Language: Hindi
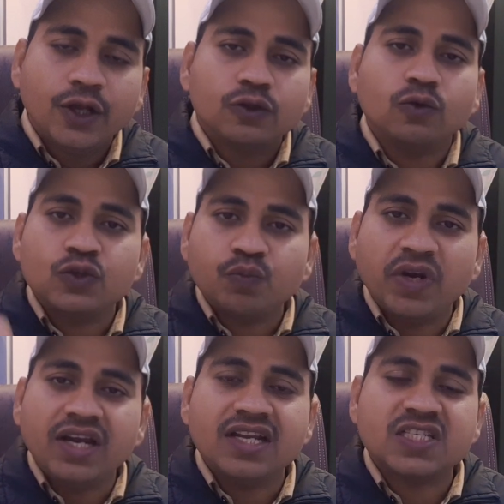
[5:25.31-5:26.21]
तो उस
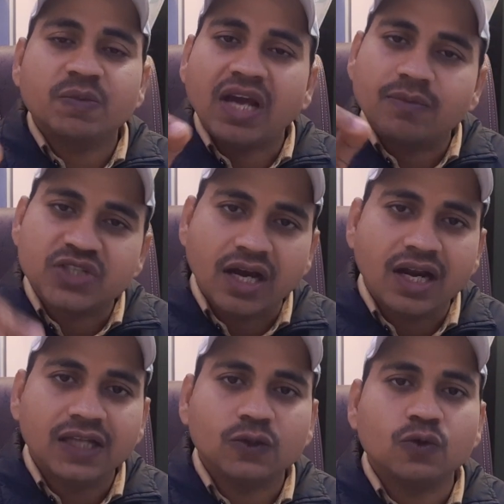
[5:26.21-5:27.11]
प्ले लिस्ट में आप
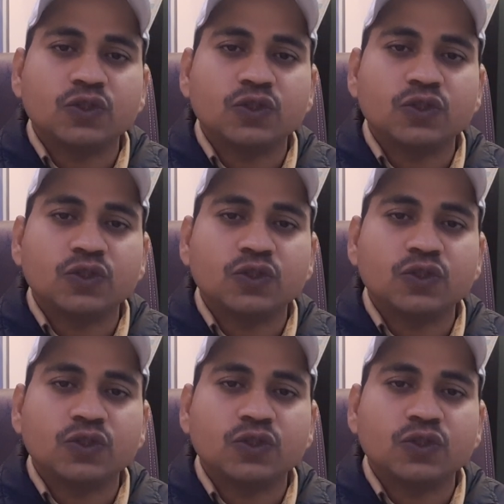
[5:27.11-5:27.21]
जाना तो